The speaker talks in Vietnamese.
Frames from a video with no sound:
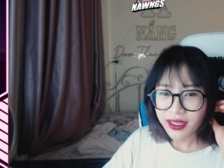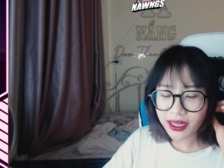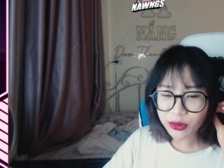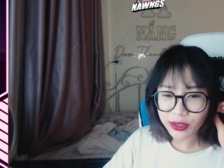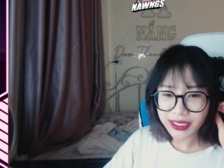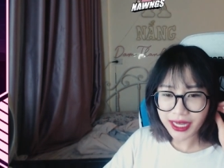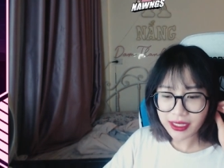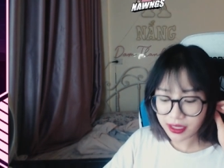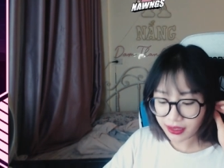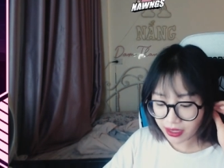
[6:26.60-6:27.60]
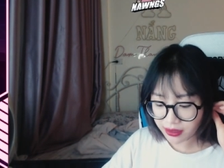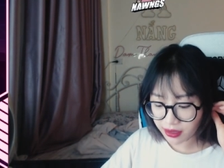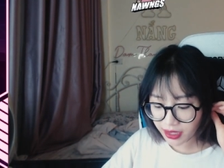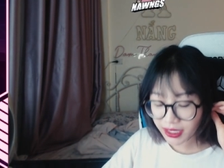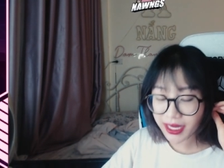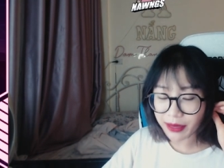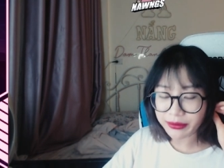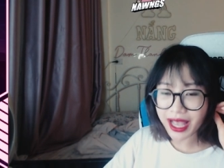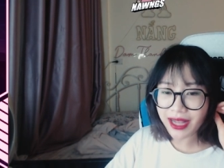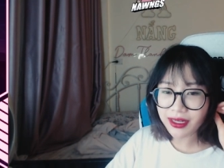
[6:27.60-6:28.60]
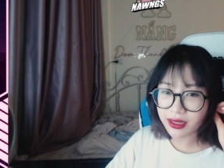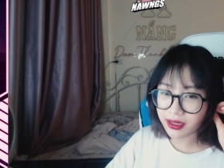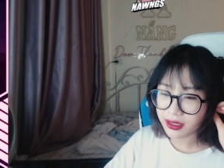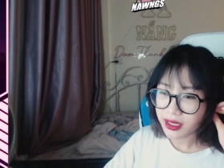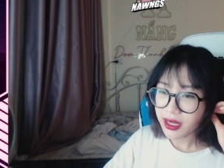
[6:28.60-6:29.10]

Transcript: cái tuổi trẻ thì người ta thường thích cái cảm giác uh,